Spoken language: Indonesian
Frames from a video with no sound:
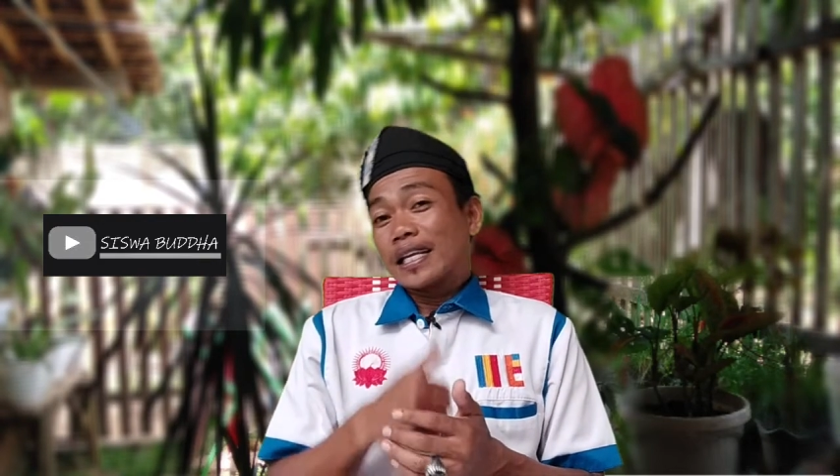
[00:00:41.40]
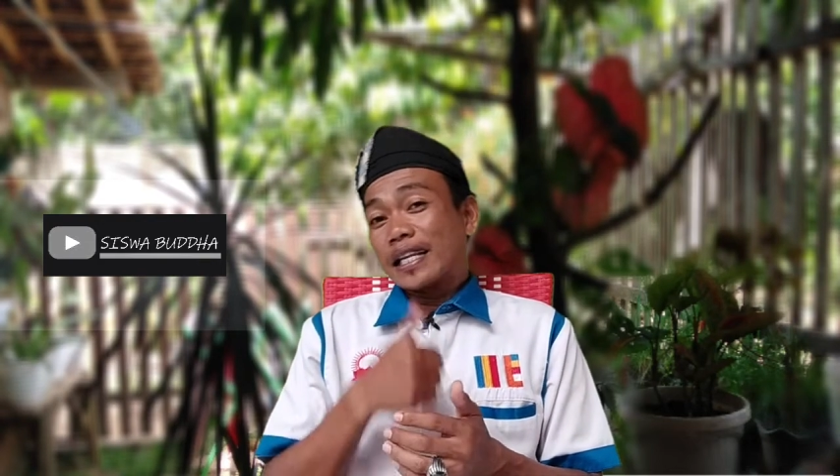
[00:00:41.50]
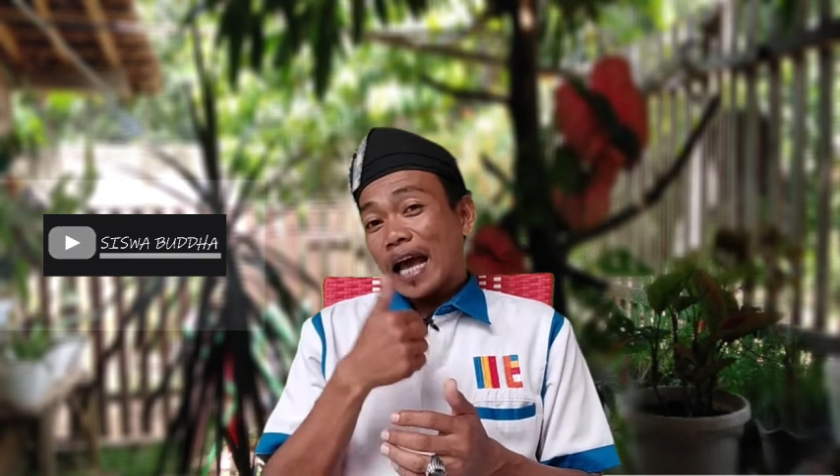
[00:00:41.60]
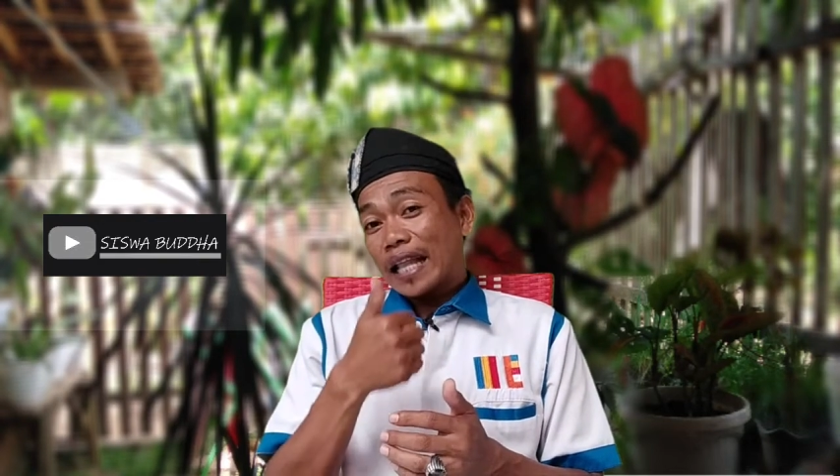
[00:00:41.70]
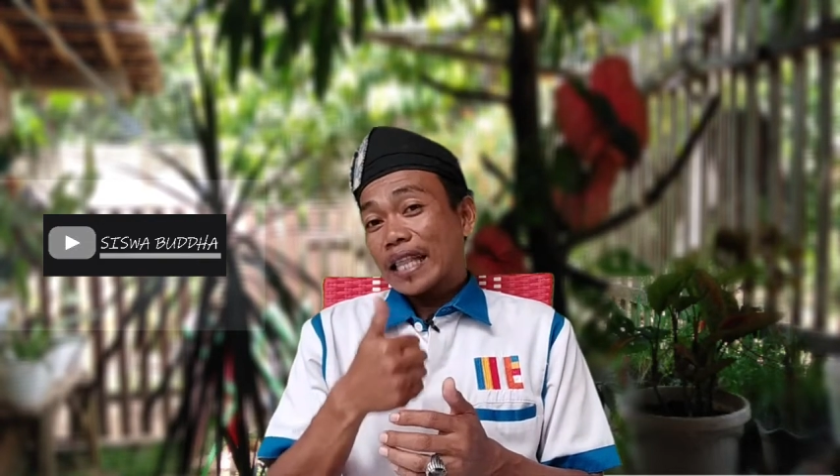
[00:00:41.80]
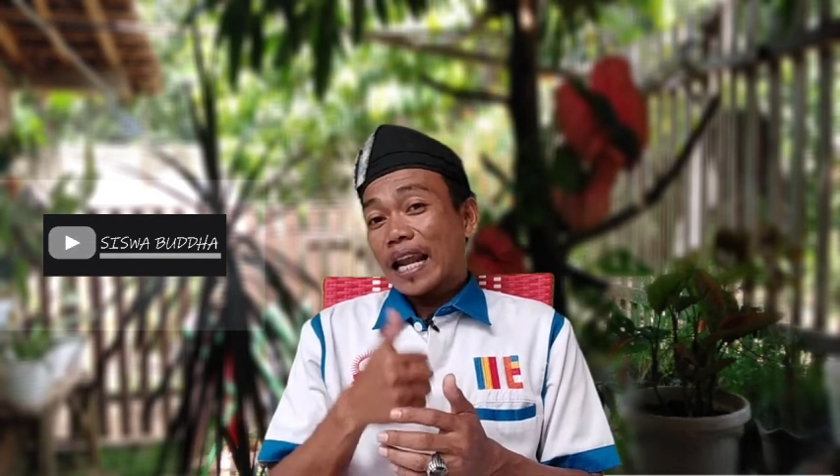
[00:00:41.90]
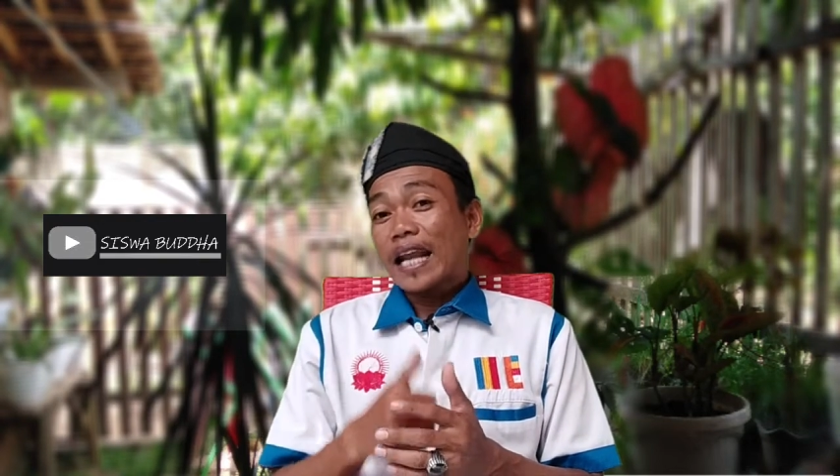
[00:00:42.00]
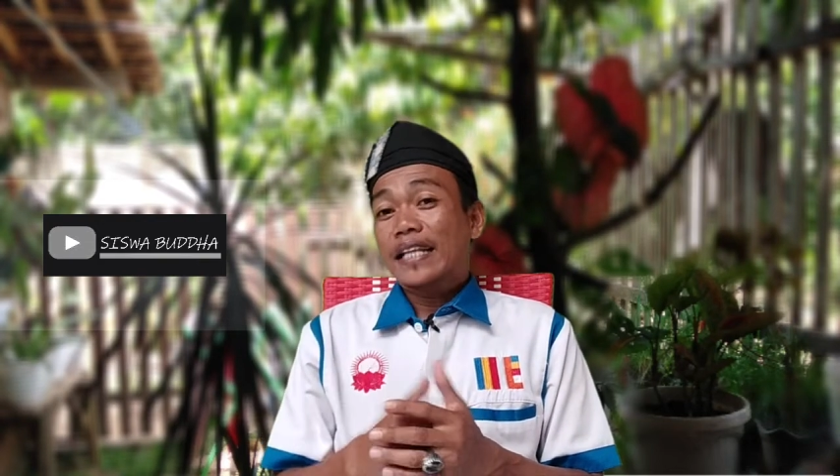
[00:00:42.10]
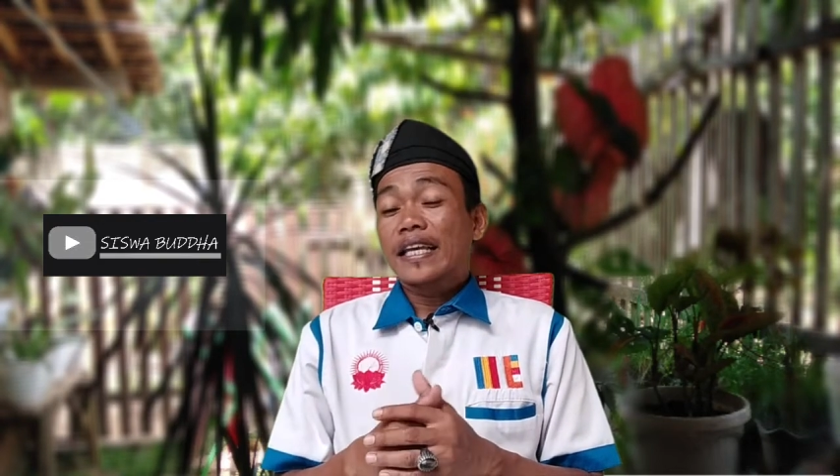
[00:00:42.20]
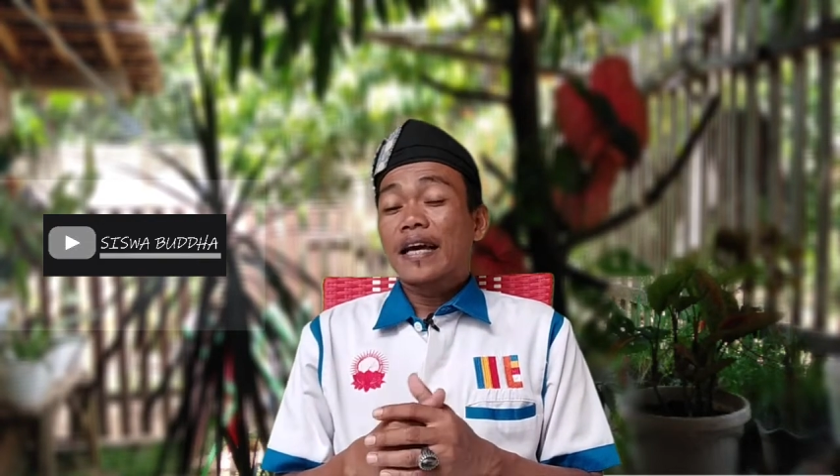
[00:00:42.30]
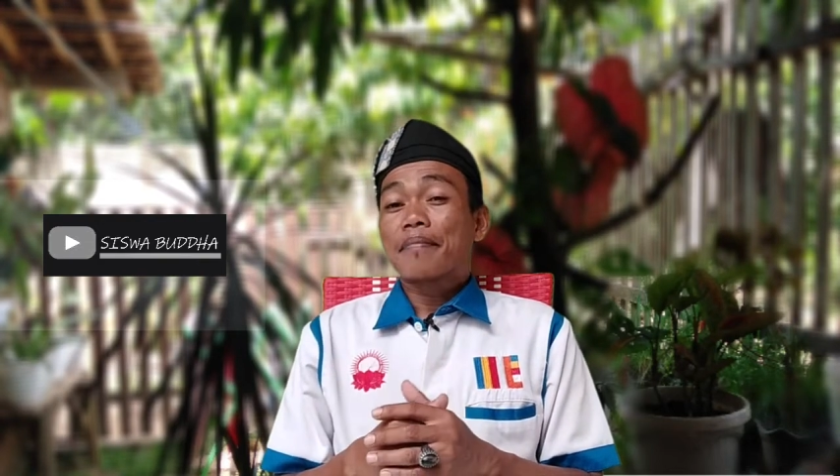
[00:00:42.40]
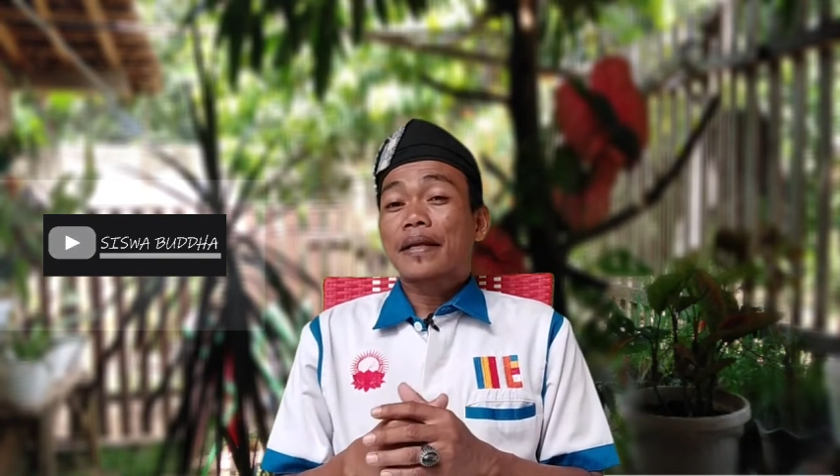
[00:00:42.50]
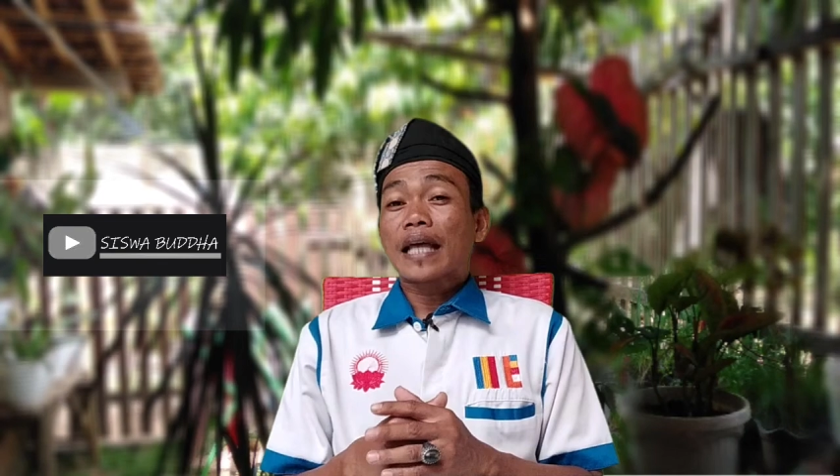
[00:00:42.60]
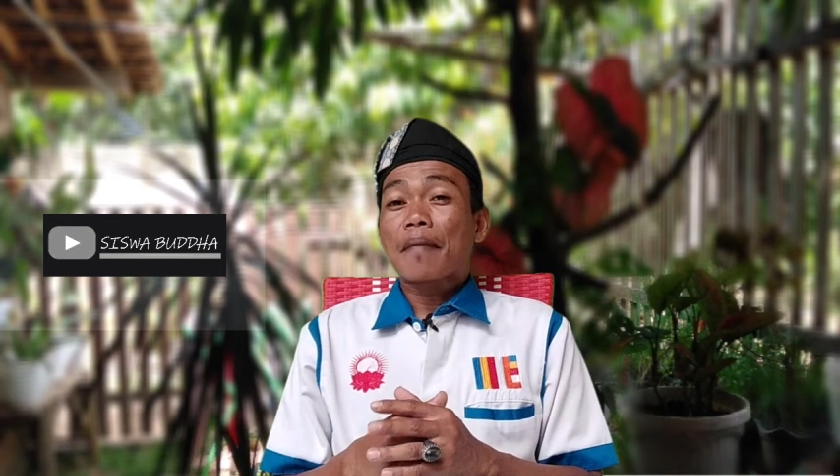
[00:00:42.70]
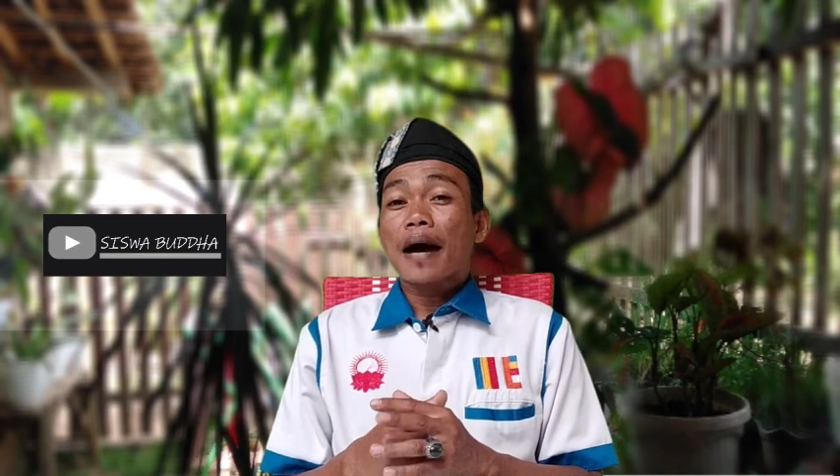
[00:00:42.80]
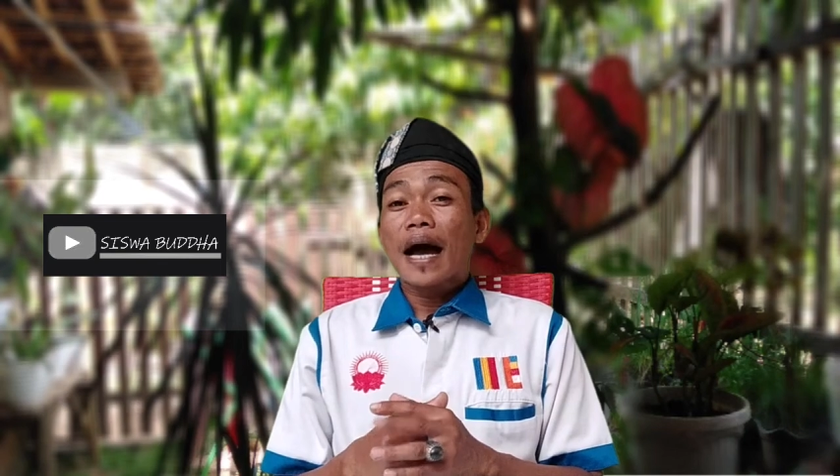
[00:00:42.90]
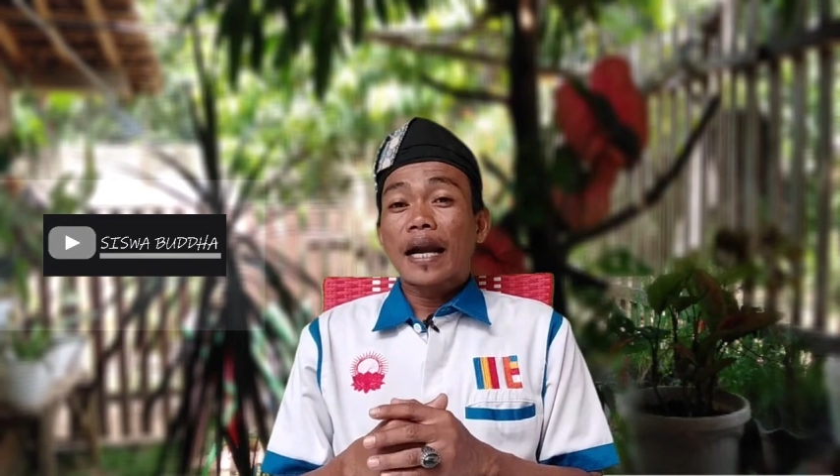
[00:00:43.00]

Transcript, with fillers: Di antaranya yang pertama